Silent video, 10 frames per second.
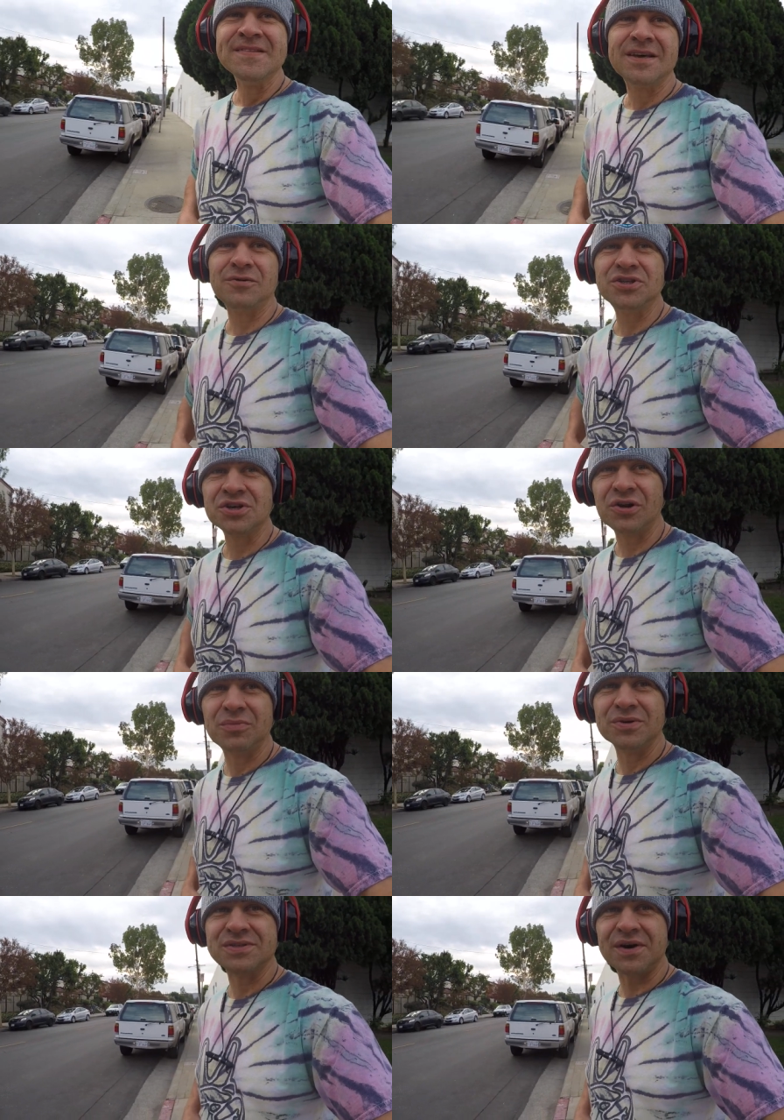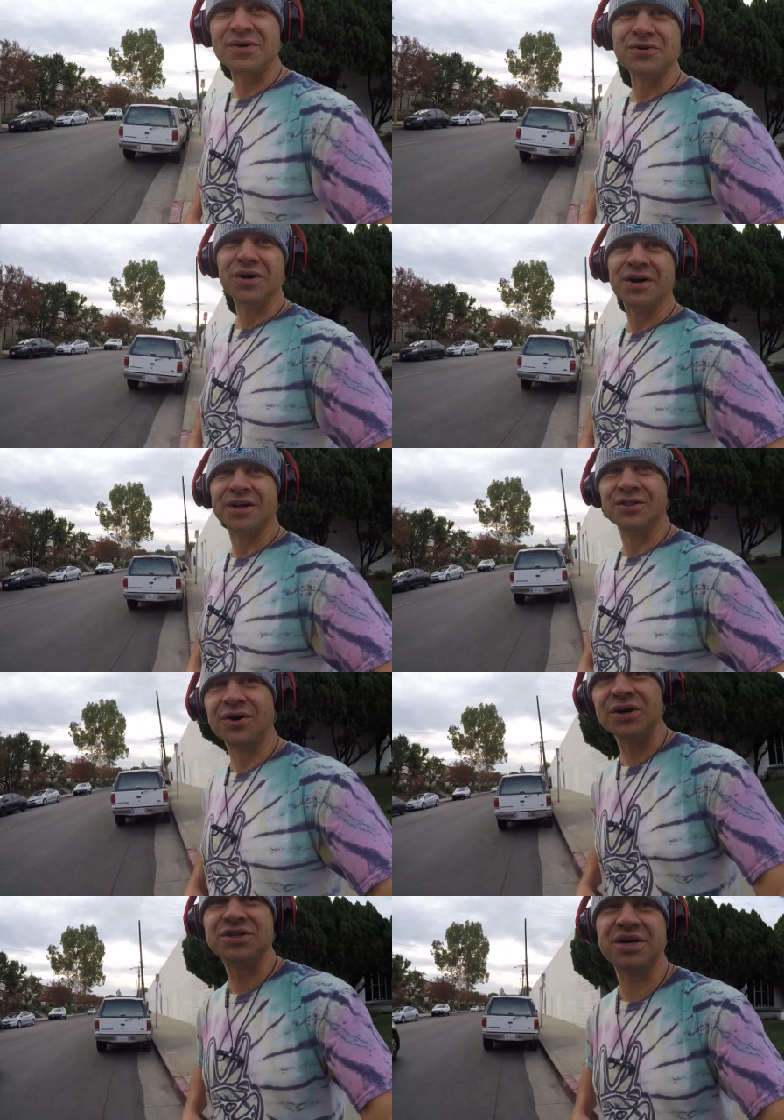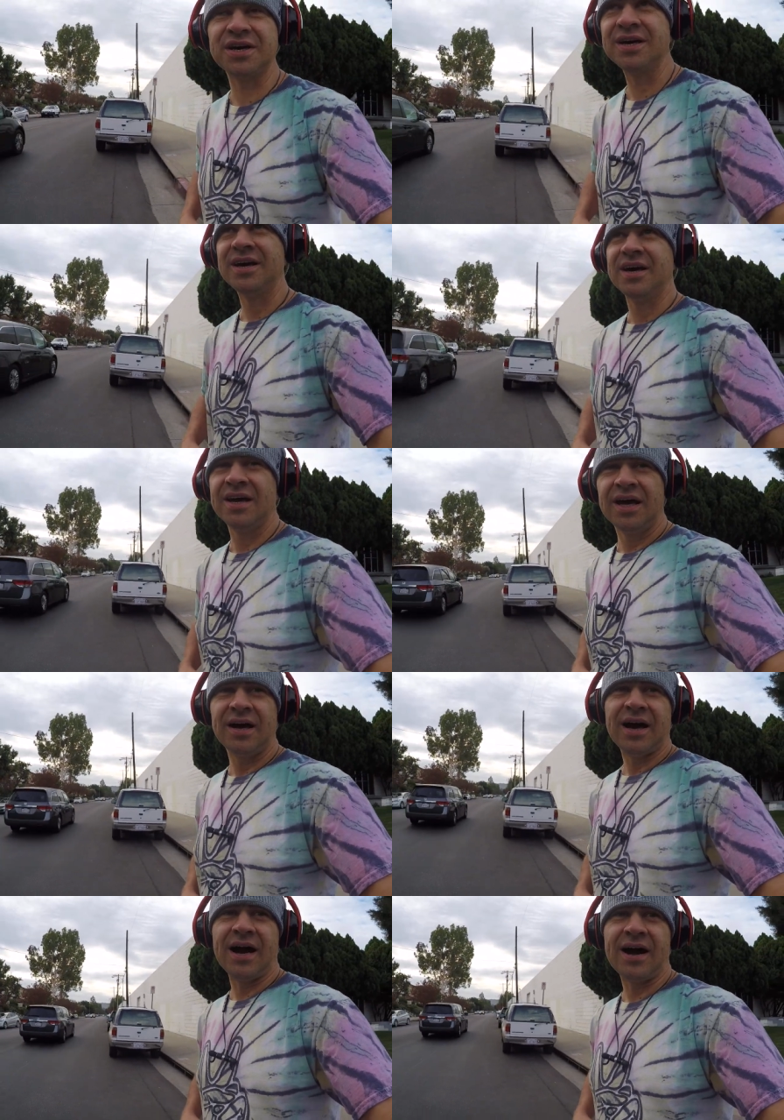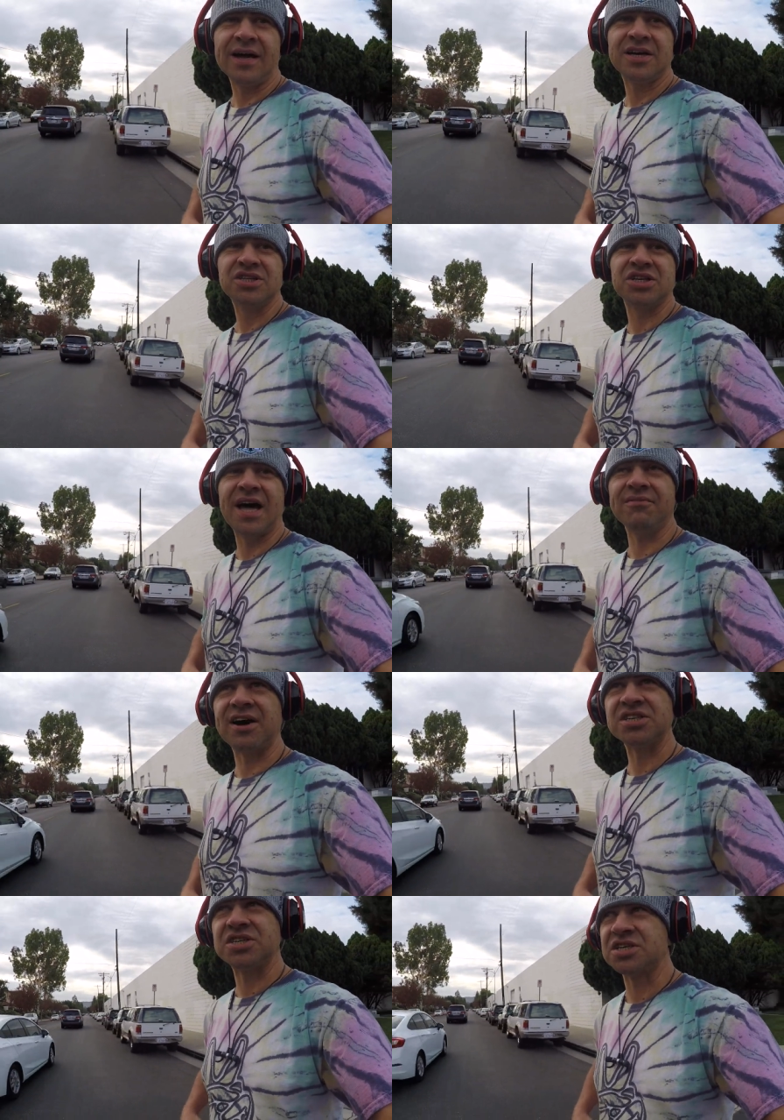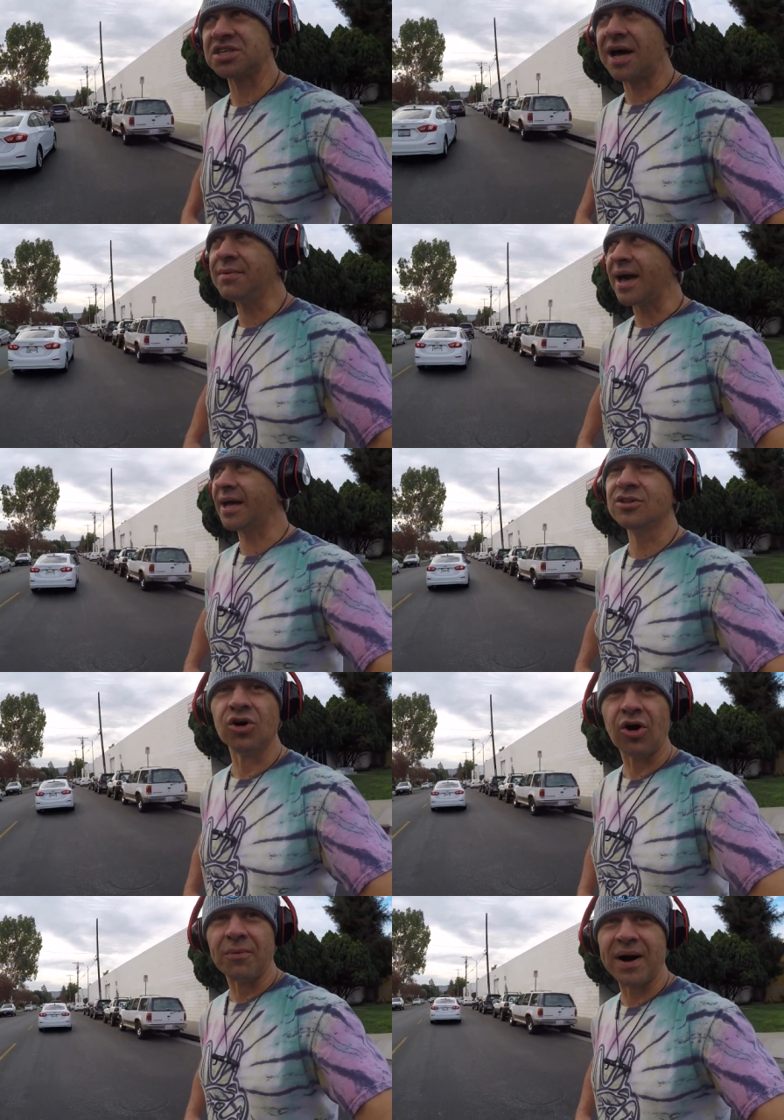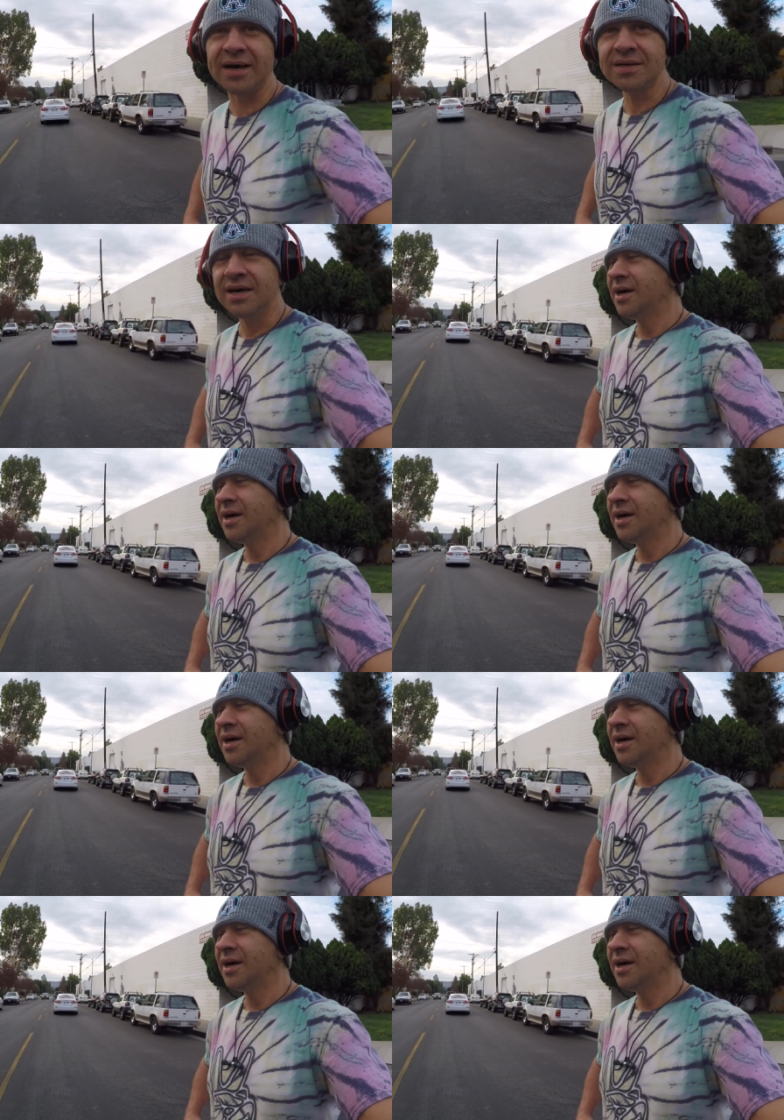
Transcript: и очень люблю свою дочь. А, жена ваша, жена моя дома.